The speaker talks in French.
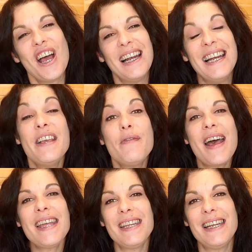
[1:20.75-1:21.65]

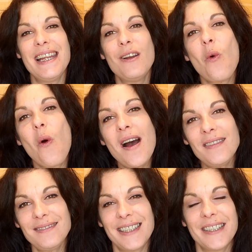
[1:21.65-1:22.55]
l'éveil n'est loin
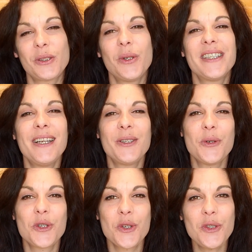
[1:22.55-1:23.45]
d'être
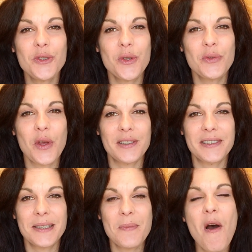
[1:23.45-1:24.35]
quelque chose de
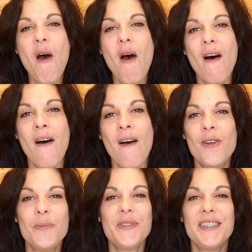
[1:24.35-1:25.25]
forcément euh,
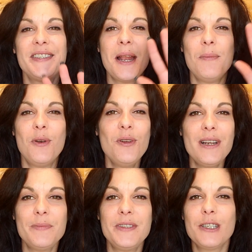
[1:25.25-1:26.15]
le petit ciel bleu,
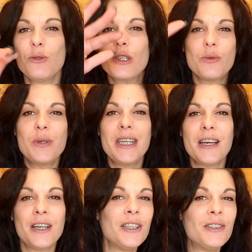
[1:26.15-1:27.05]
les petits cuicuis
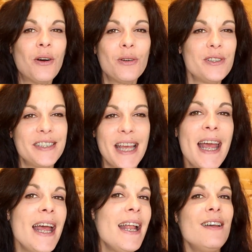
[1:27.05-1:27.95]
euh, dans le
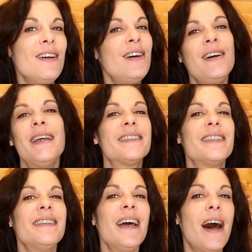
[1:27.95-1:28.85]
ciel,
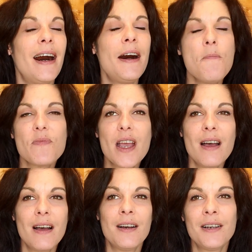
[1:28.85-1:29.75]
etc. Hein.
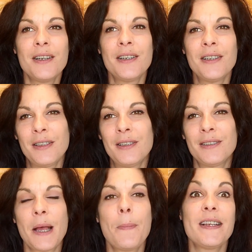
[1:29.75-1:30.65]

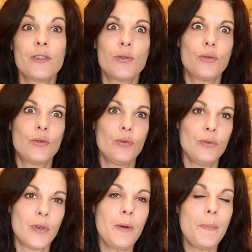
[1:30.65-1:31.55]
ça passe
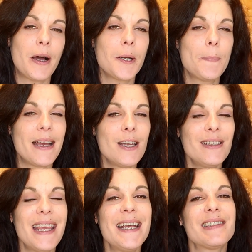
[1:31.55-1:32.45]
souvent par une période
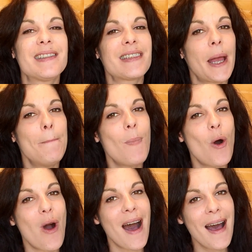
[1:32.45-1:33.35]

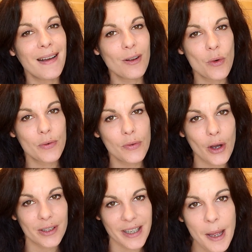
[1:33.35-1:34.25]
extrêmement
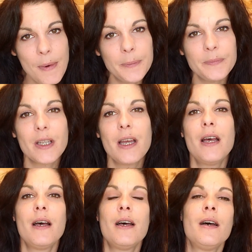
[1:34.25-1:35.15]
inconfortable
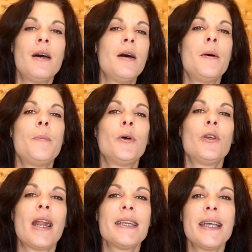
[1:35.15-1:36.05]
euh,
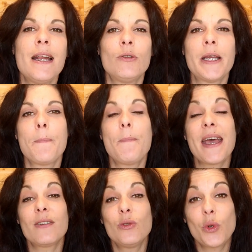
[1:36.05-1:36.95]
pendant laquelle on a une
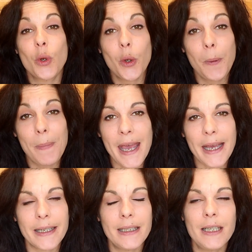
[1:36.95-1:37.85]
perte de
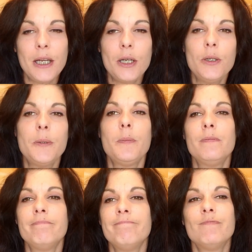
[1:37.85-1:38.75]
repère,
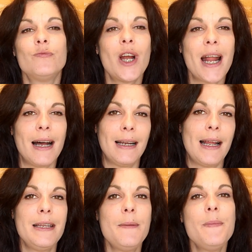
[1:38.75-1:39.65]
une, voilà, la
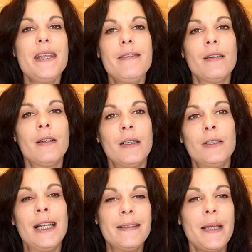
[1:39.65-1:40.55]
limite euh,
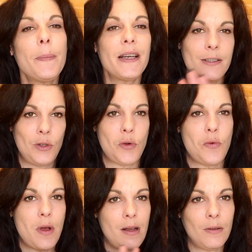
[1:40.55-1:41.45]
de la
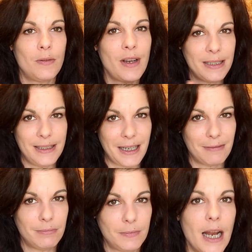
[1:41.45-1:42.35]
dépression, hein, on va dire.
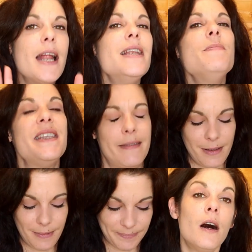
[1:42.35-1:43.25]
La
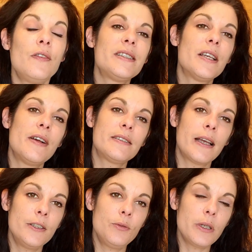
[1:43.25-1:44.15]
limite. En fait, ça va se
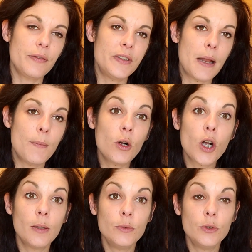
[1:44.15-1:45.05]
traduire finalement
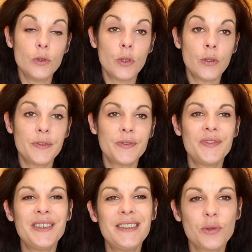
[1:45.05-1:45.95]
comme une
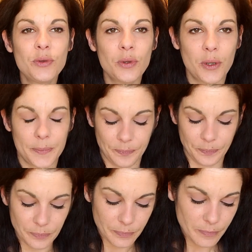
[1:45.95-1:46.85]
fissure
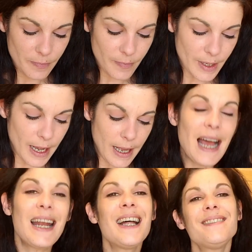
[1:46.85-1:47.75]
hein,
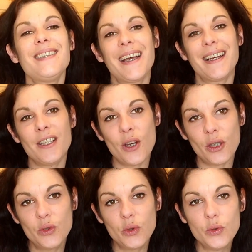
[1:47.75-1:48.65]
à
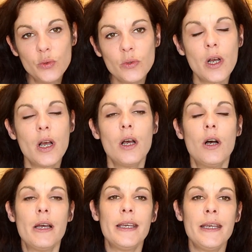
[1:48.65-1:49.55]
l'intérieur de nous.
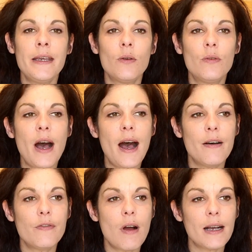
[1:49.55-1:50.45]
Et on va
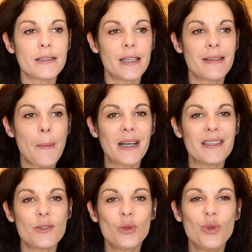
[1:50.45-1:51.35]
avoir cette
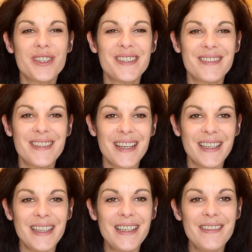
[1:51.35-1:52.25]
impression de
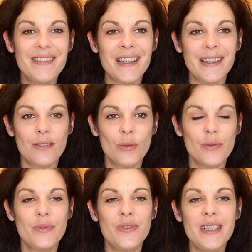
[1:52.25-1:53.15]
stérilité, de
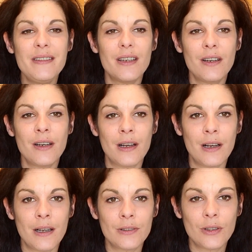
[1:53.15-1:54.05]
vide
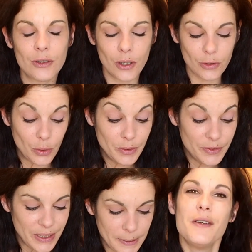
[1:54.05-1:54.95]
euh, dans notre
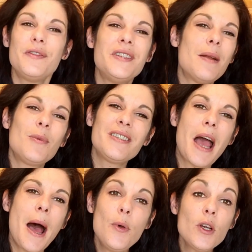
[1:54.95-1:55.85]
vie. Finalement, c'est
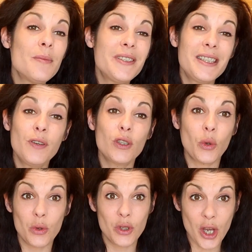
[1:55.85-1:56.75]
un peu comme si
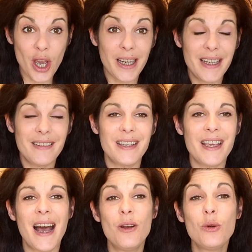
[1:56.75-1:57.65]
votre cœur
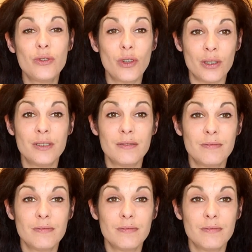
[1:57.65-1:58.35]
était à l'automne.